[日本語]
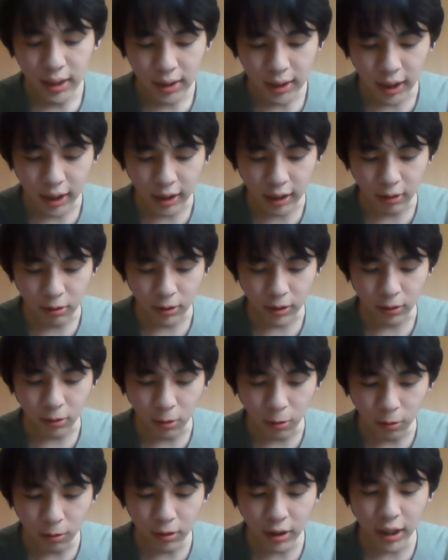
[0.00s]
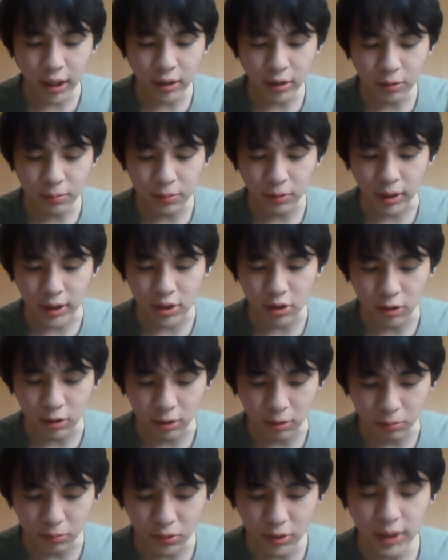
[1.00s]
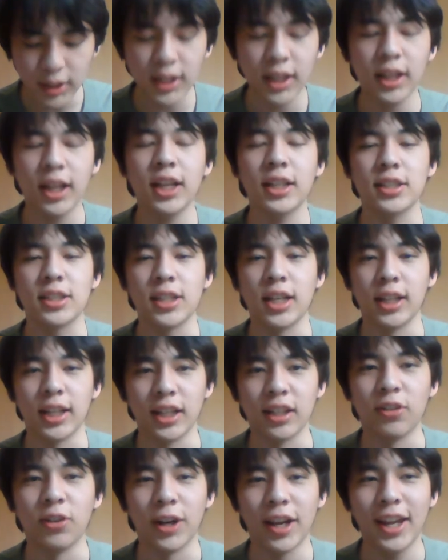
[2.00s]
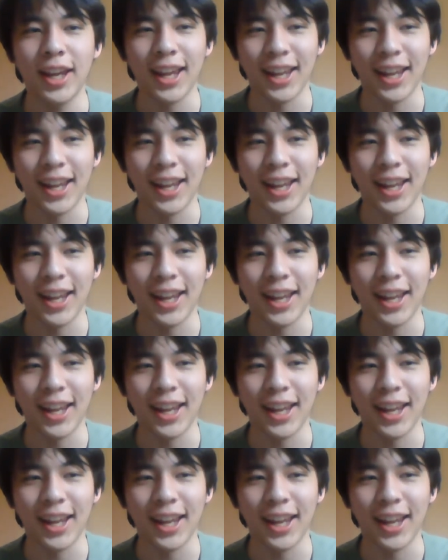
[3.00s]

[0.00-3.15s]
だから俺工学部はちょっと向いてないんじゃないこれ